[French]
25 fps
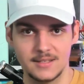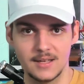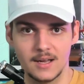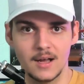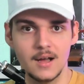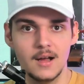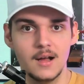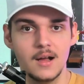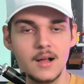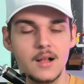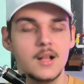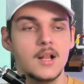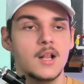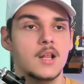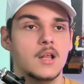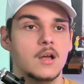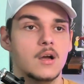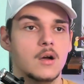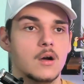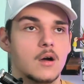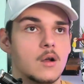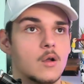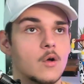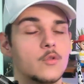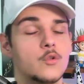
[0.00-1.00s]
Euh,
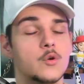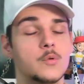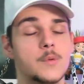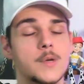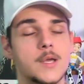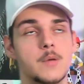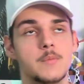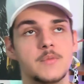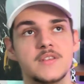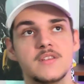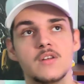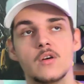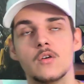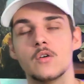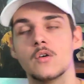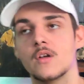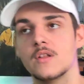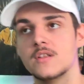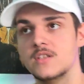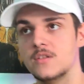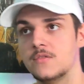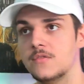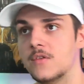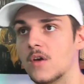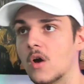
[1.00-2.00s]
alors No Way Home c'était encore
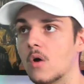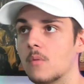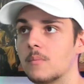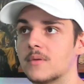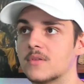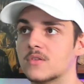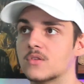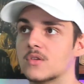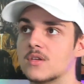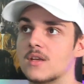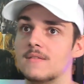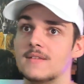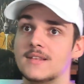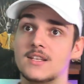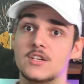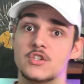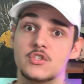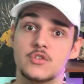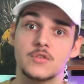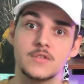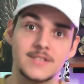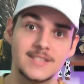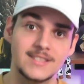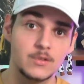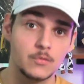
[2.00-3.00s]
différent parce qu'il y avait des
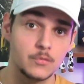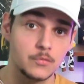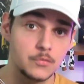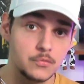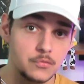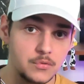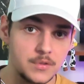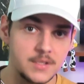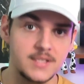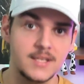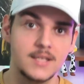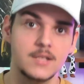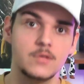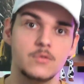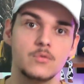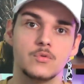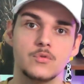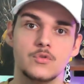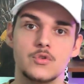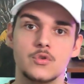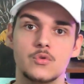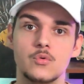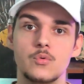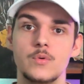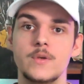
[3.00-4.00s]
choses qui ont fuité, donc
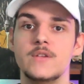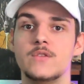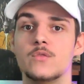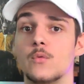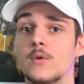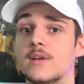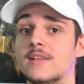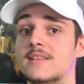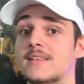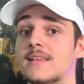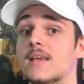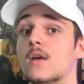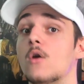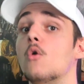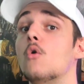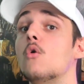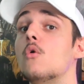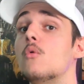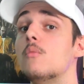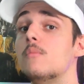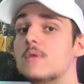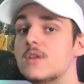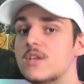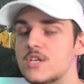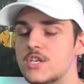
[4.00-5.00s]
du coup ils ont été
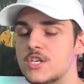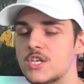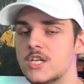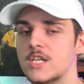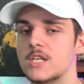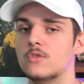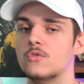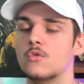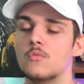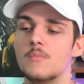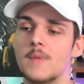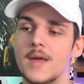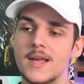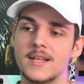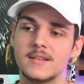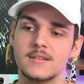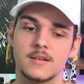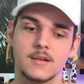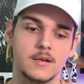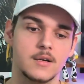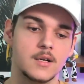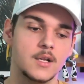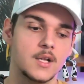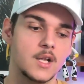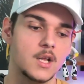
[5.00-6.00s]
obligés de
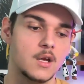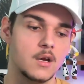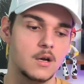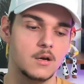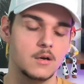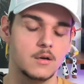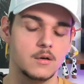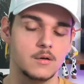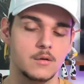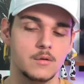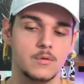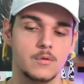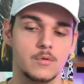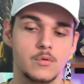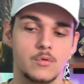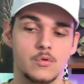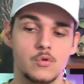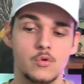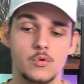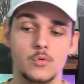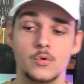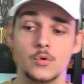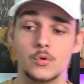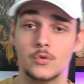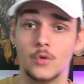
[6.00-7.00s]
mettre euh,
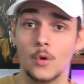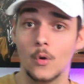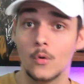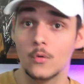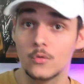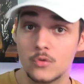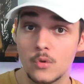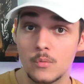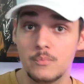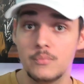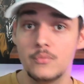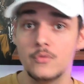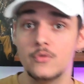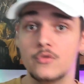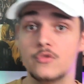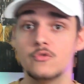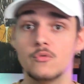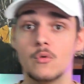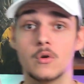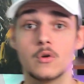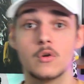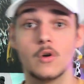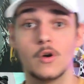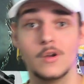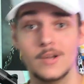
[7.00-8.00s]
le Docteur Octopus ou
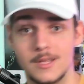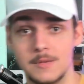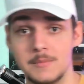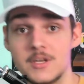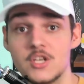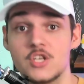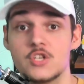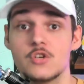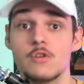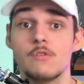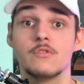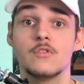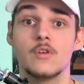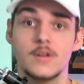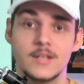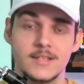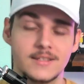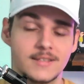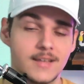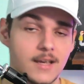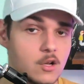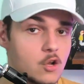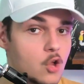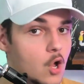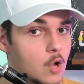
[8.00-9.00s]
encore les méchants dans les
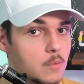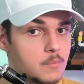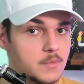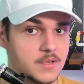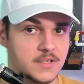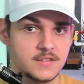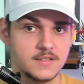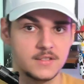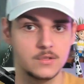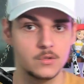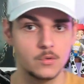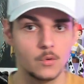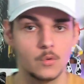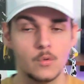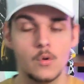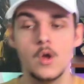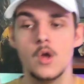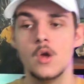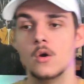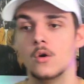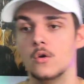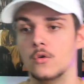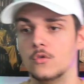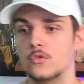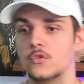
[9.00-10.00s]
trailers, mais sinon
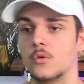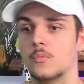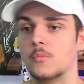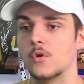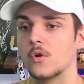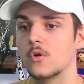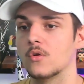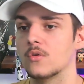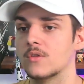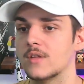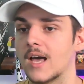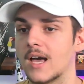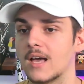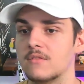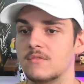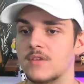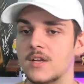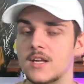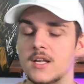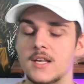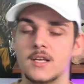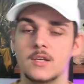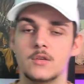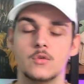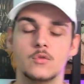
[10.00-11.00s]
Tom Holland a
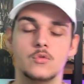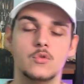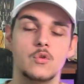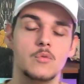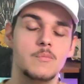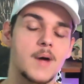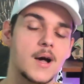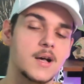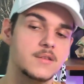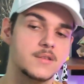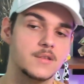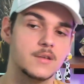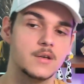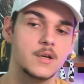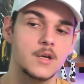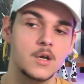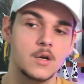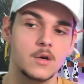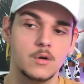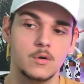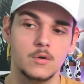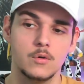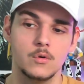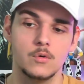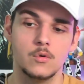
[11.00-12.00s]
révélé que de base
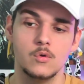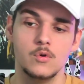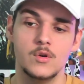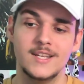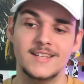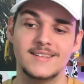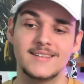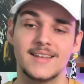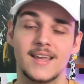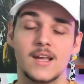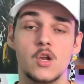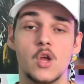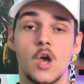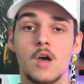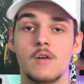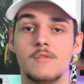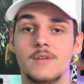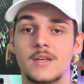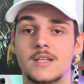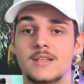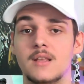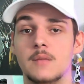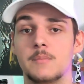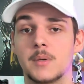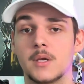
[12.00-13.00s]
les trailers avaient
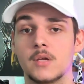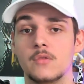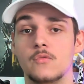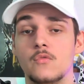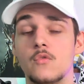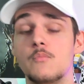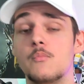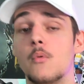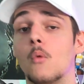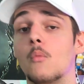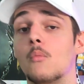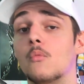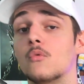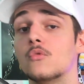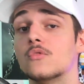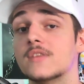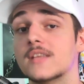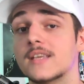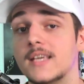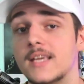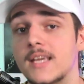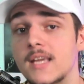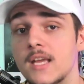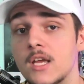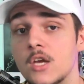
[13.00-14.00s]
été prévus pour
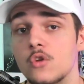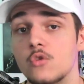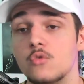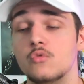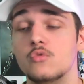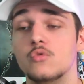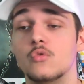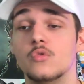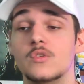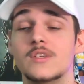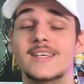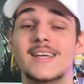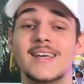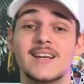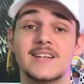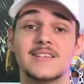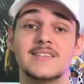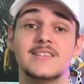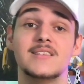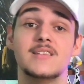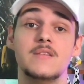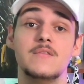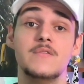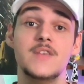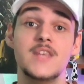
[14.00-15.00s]
montrer une guerre
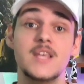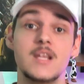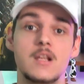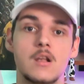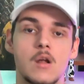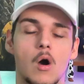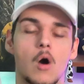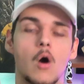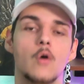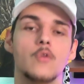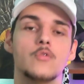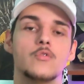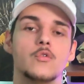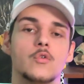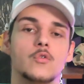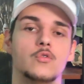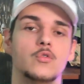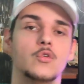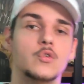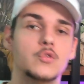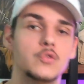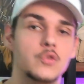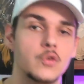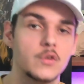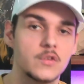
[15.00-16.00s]
civile entre
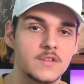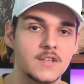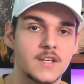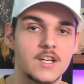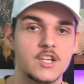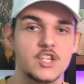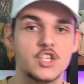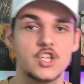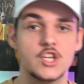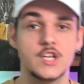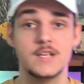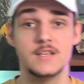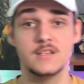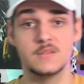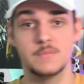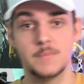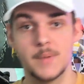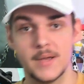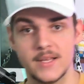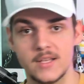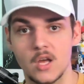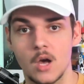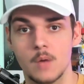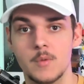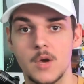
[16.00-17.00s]
Doctor Strange et
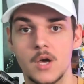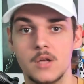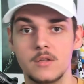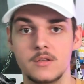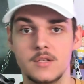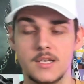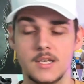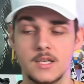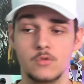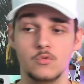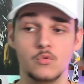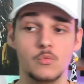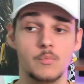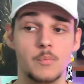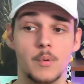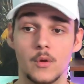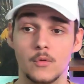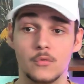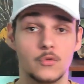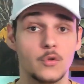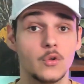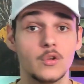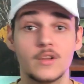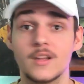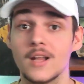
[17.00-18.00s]
Spider-Man et nous prendre
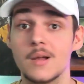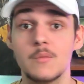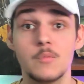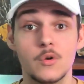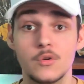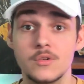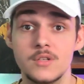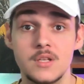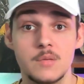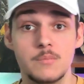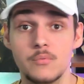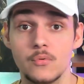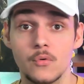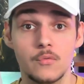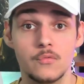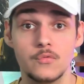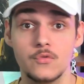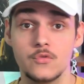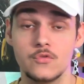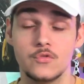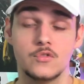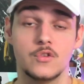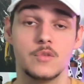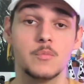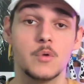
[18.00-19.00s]
totalement au dépourvu
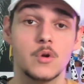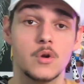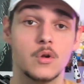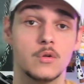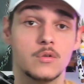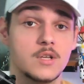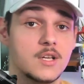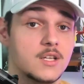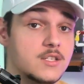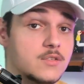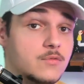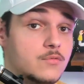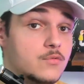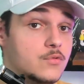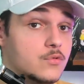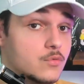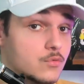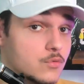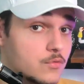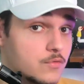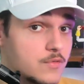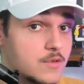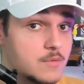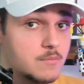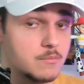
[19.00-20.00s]
justement lors de la diffusion
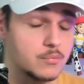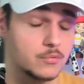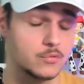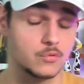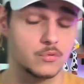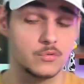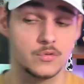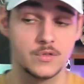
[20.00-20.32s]
du film puisque